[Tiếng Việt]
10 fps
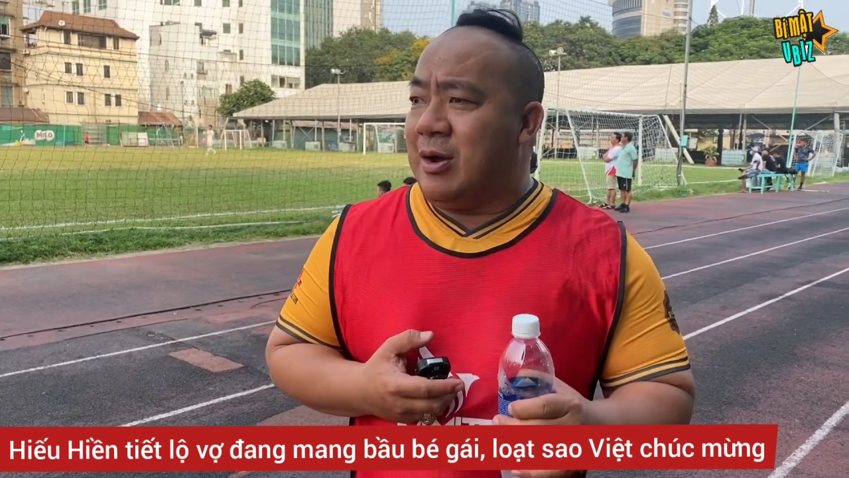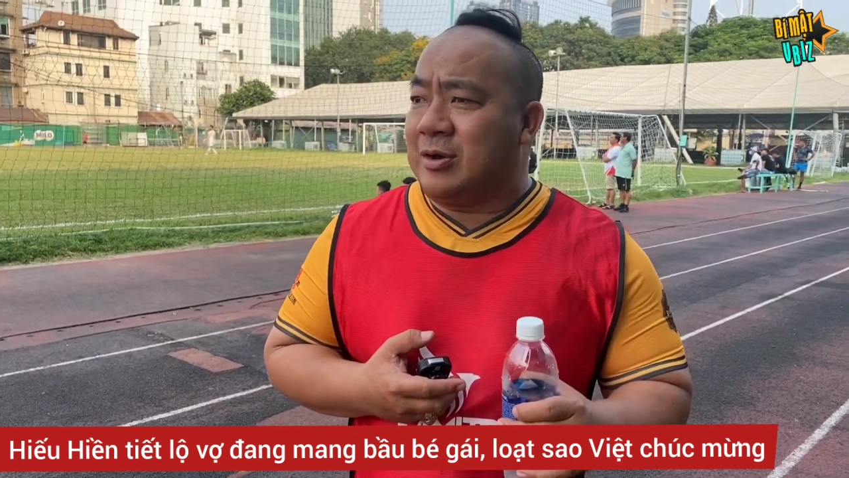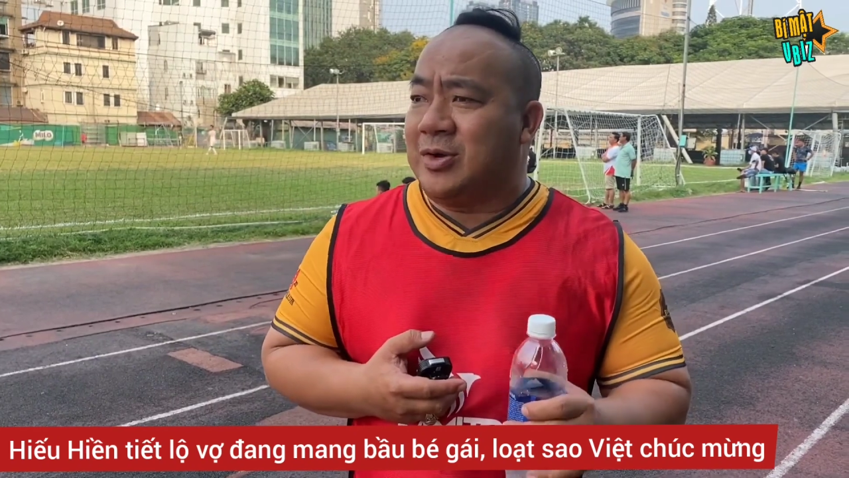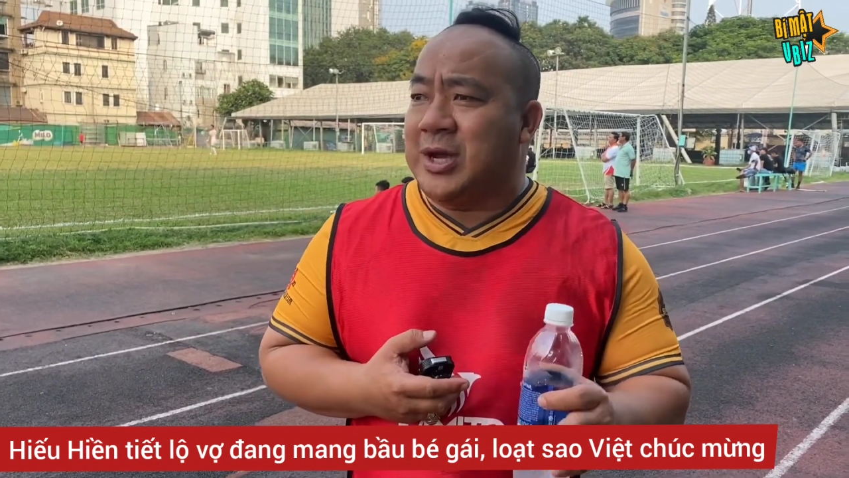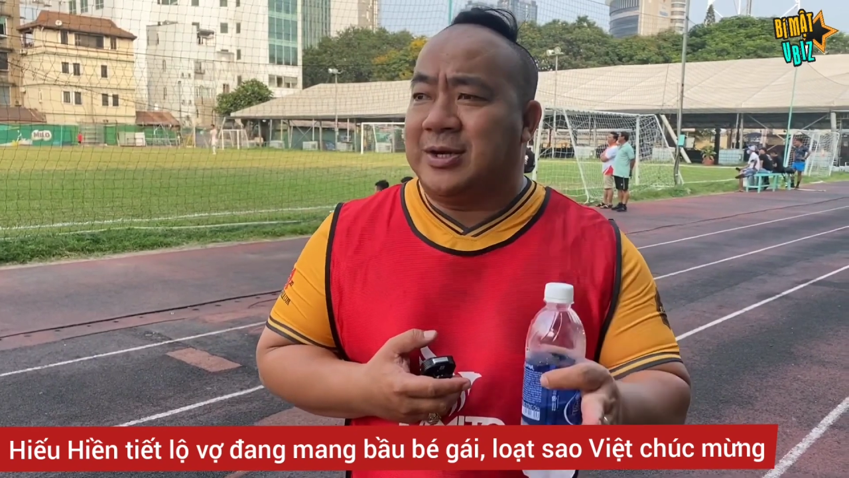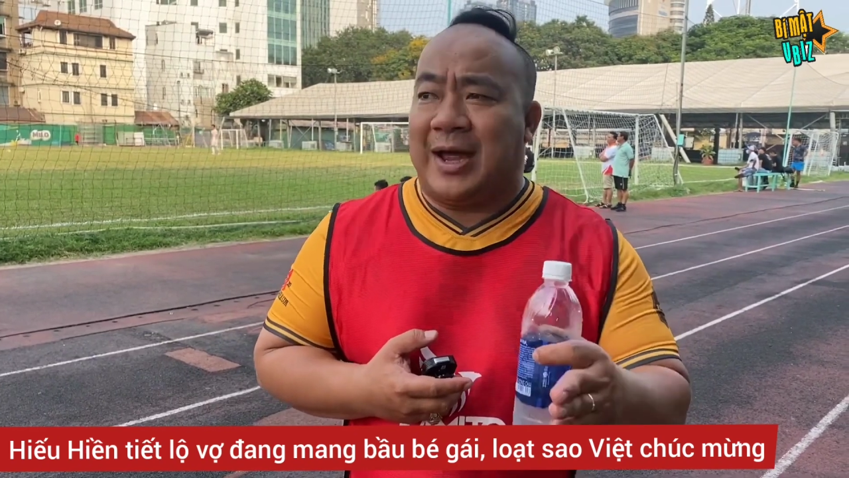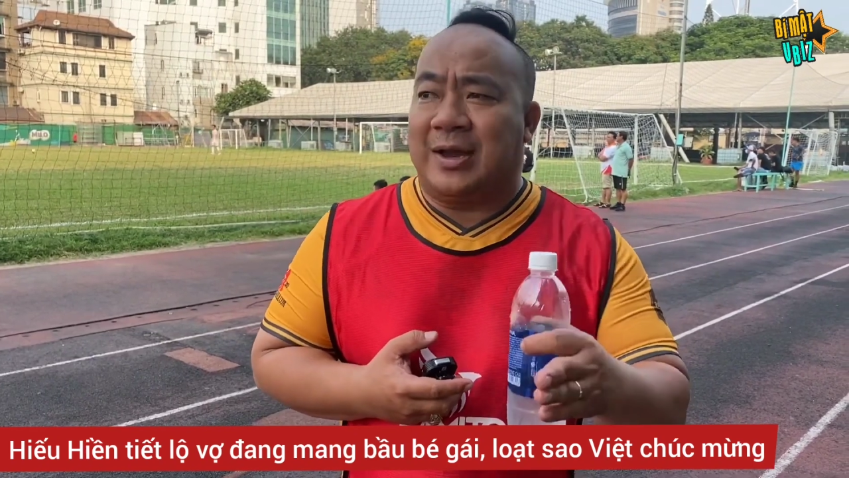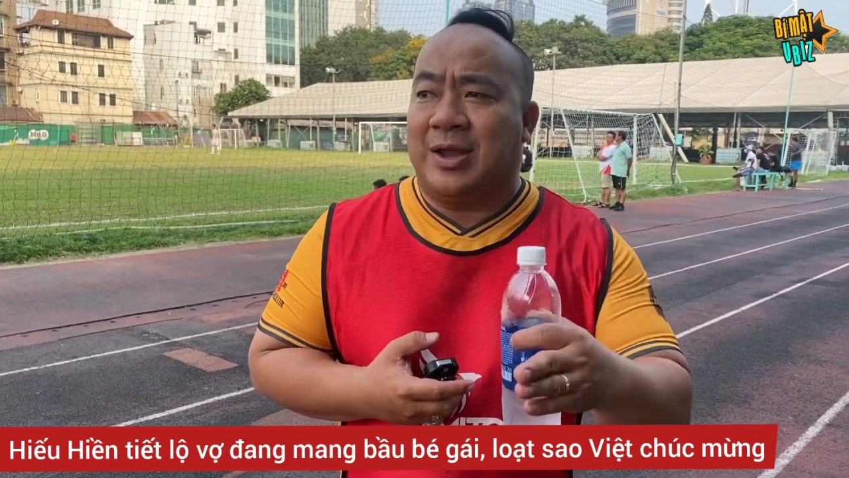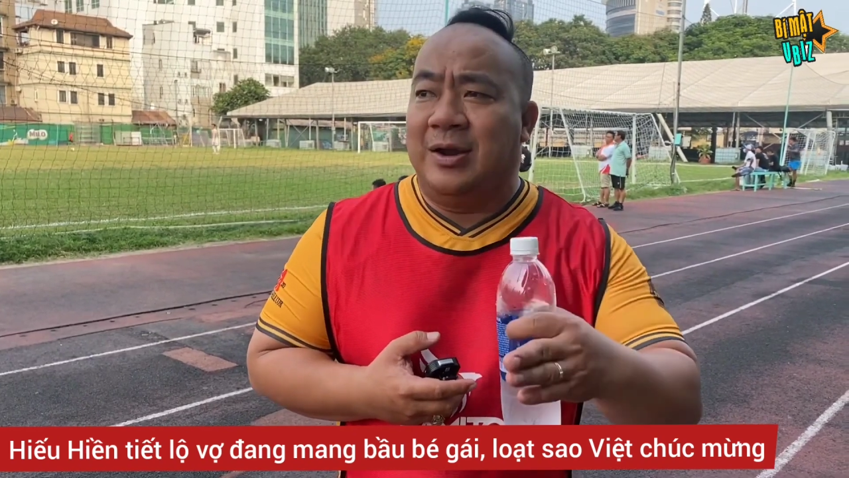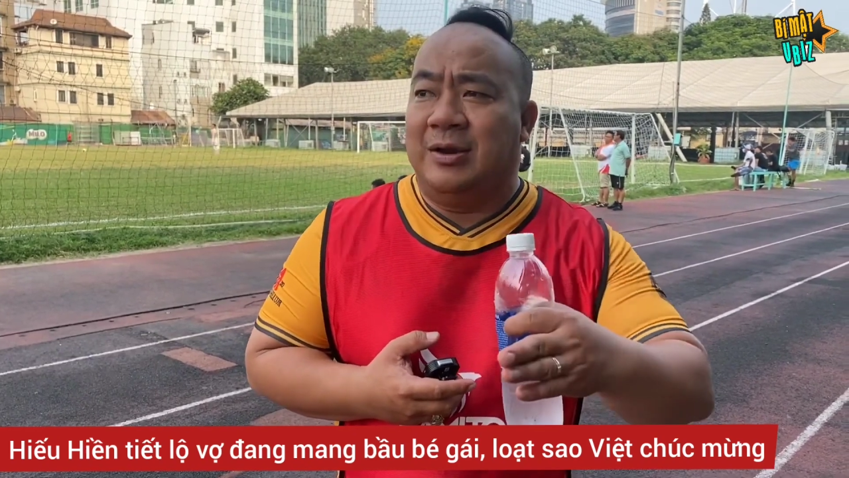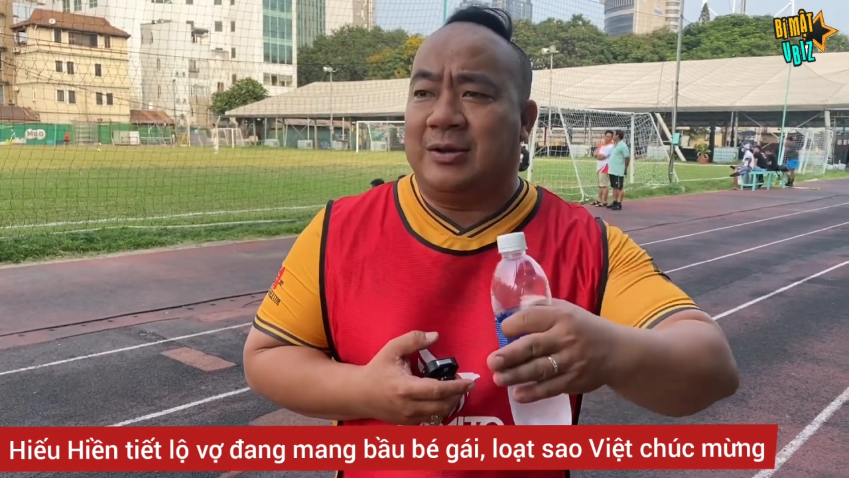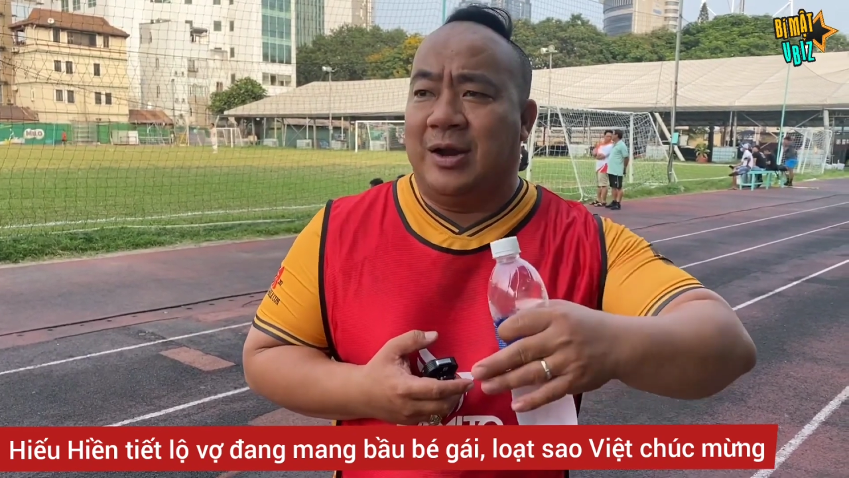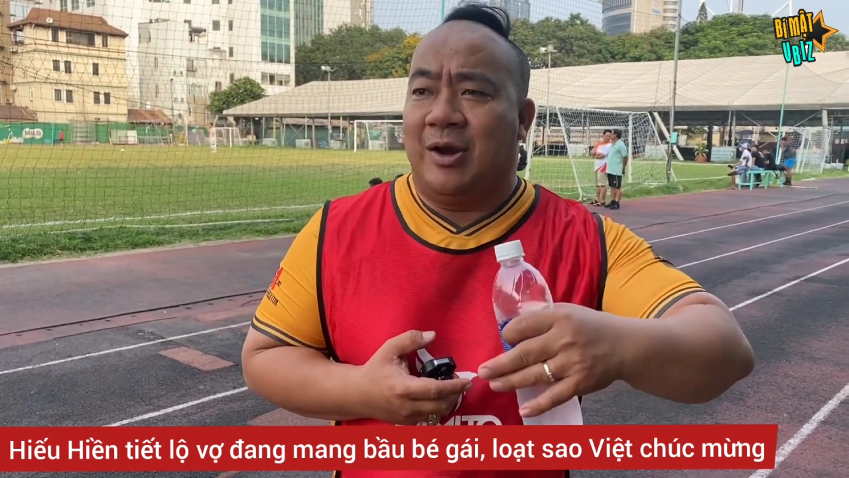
Tất cả những ồn ào